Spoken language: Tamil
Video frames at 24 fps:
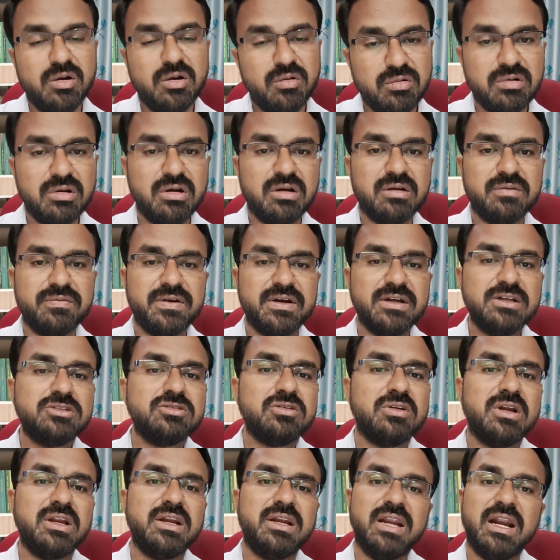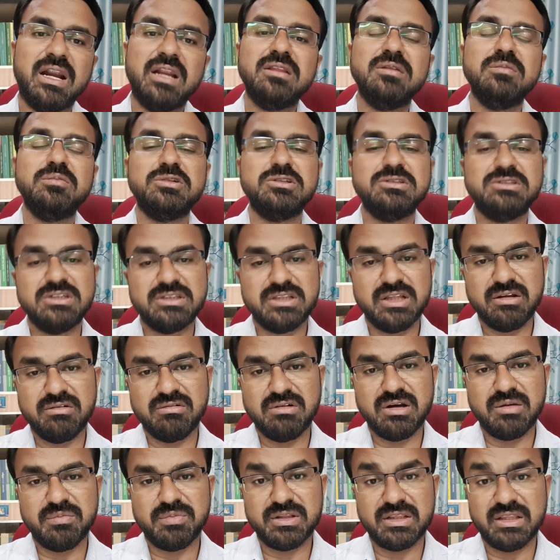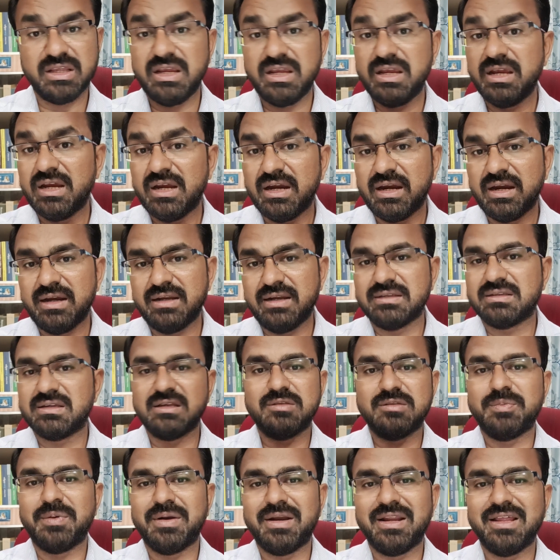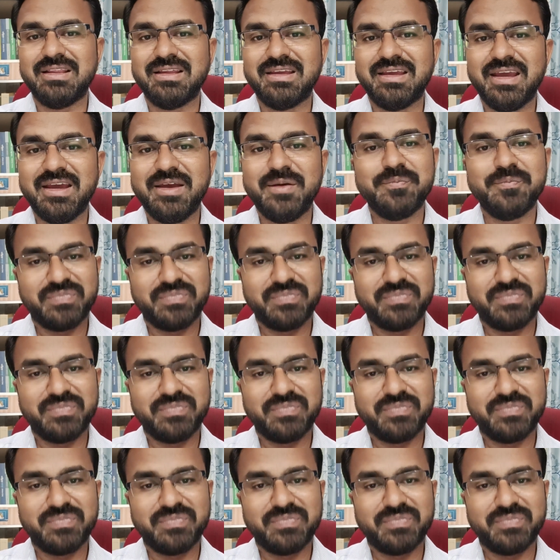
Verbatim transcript: உங்களோட ஃப்ரெண்ட்ஸோட நடந்து முடிஞ்ச தேர்வுகளை பற்றி டிஸ்கஸ் பண்ணாதீங்க